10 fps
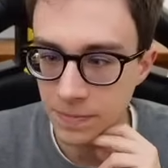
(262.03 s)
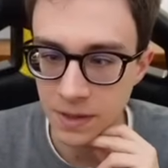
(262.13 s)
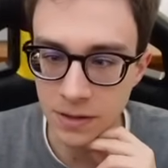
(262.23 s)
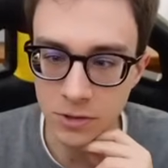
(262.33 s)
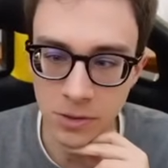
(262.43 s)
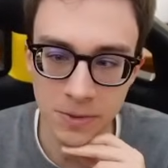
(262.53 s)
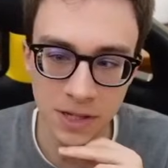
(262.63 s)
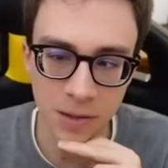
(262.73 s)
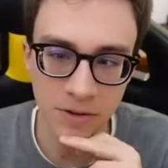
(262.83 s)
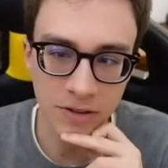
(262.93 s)
Il top
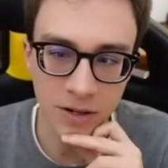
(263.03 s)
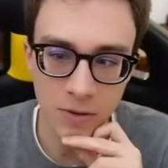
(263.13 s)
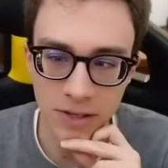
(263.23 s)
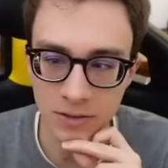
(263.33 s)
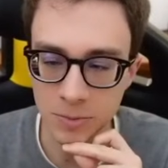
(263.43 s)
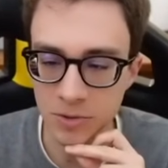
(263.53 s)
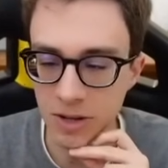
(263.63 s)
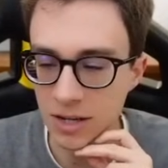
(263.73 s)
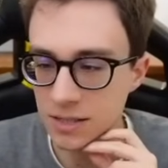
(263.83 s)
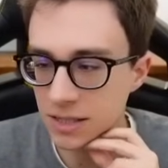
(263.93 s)
sarebbe fare questo e
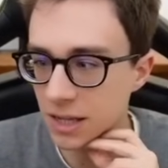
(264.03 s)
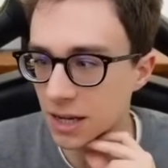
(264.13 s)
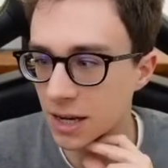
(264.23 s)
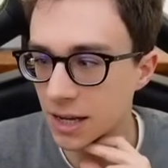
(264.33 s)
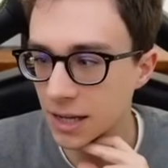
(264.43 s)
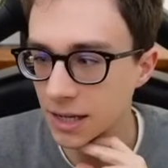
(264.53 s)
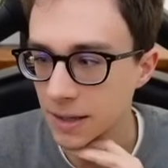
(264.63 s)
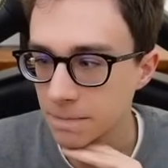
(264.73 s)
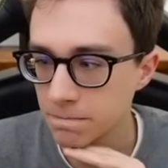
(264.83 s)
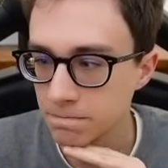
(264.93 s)
provare a azzeccare la
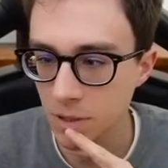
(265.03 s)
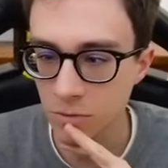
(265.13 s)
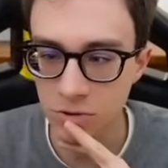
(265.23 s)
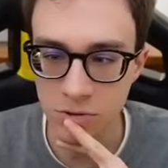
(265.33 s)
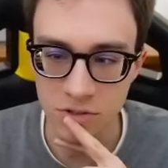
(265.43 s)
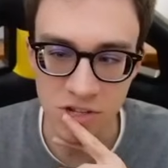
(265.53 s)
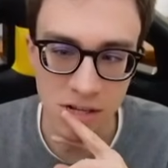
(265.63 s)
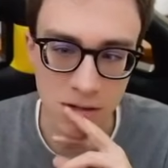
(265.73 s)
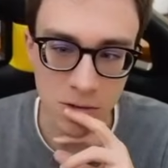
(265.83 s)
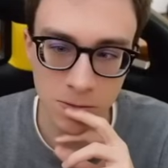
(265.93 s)
naga. Per questo è
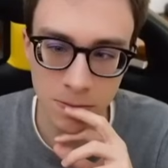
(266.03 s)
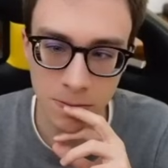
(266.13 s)
giallo.